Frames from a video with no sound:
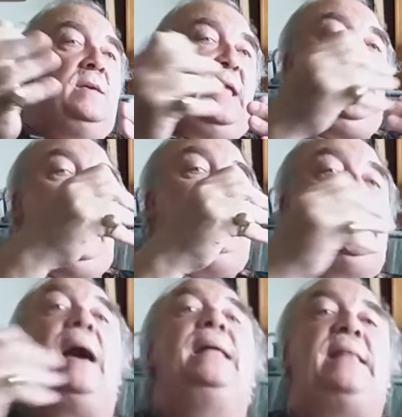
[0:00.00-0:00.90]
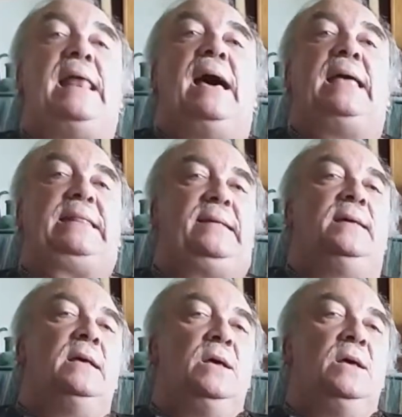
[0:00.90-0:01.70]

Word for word: et elle s'arrête à l'arête.